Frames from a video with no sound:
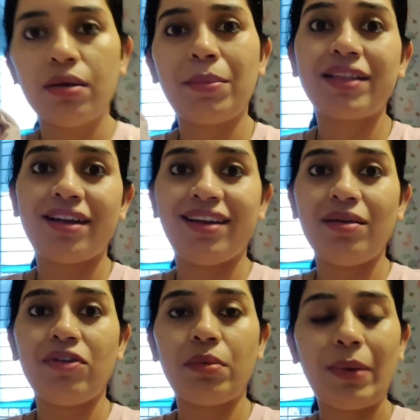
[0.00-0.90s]
पता नहीं
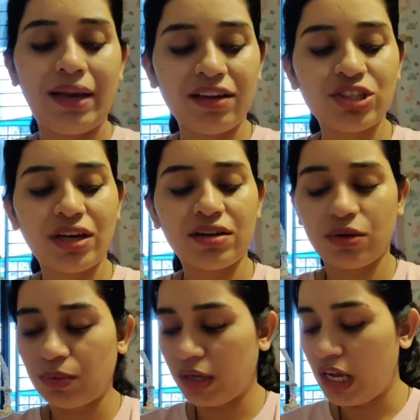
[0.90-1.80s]
फिर भी मैं लिंक शेयर
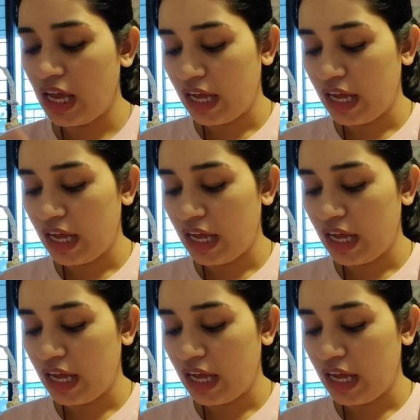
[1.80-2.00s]
करूंगी